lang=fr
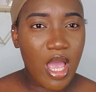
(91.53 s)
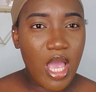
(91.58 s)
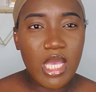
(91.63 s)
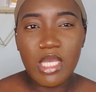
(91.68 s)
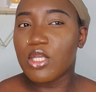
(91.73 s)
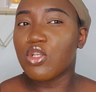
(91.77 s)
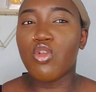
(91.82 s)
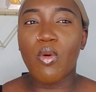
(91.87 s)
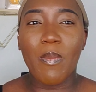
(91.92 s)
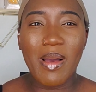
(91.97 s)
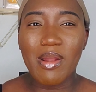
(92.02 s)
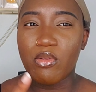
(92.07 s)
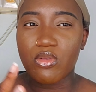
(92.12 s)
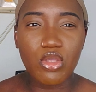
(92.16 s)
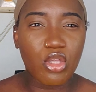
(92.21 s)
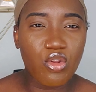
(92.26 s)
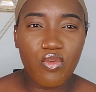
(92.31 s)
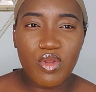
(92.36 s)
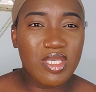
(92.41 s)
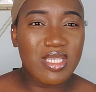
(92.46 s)
qui n'ont pas le temps
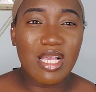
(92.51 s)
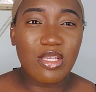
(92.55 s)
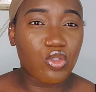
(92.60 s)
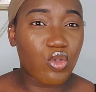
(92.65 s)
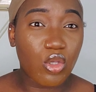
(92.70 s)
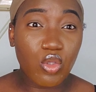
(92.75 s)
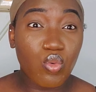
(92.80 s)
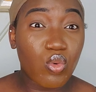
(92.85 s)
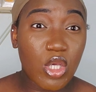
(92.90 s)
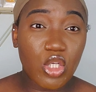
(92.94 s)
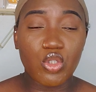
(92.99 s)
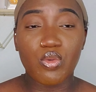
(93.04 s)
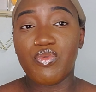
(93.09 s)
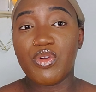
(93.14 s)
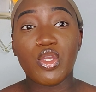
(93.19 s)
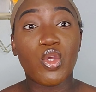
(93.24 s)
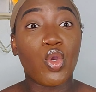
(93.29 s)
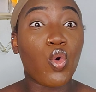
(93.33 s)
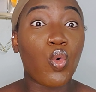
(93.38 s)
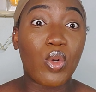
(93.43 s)
de venir s'asseoir tous les jours,
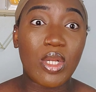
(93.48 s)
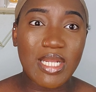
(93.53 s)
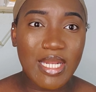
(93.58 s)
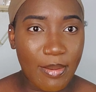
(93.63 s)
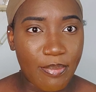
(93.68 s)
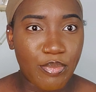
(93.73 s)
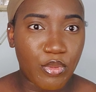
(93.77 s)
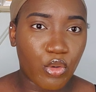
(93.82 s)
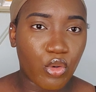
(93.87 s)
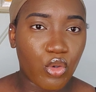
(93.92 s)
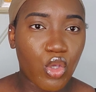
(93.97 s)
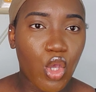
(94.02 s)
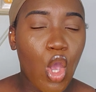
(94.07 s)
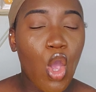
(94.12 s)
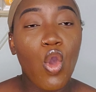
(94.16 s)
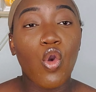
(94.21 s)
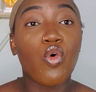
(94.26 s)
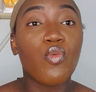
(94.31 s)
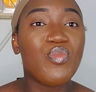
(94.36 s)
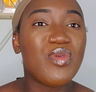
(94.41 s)
venir coller des perruques
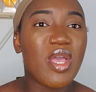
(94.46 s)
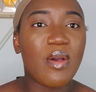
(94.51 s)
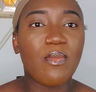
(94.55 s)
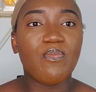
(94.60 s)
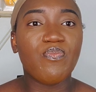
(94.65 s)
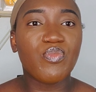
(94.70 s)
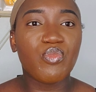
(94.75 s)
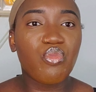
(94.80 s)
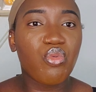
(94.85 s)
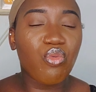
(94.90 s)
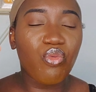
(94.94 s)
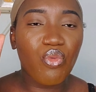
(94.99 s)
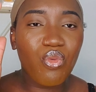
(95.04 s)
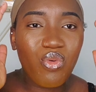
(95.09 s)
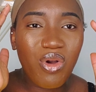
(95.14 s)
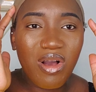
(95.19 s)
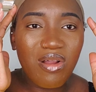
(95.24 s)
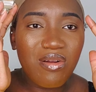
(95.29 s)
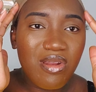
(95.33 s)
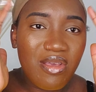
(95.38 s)
ou bien pour
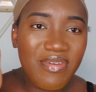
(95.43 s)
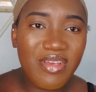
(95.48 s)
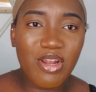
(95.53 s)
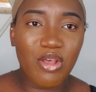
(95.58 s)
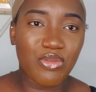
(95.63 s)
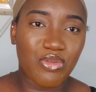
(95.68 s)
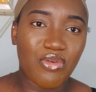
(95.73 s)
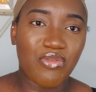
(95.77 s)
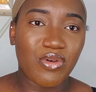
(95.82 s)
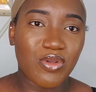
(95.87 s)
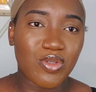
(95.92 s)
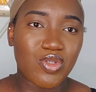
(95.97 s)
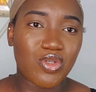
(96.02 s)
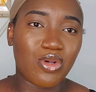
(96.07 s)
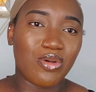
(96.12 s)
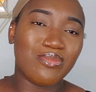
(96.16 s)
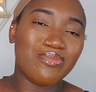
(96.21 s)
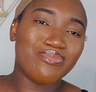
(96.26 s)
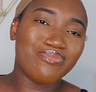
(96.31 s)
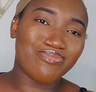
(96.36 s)
enlever leur devanture.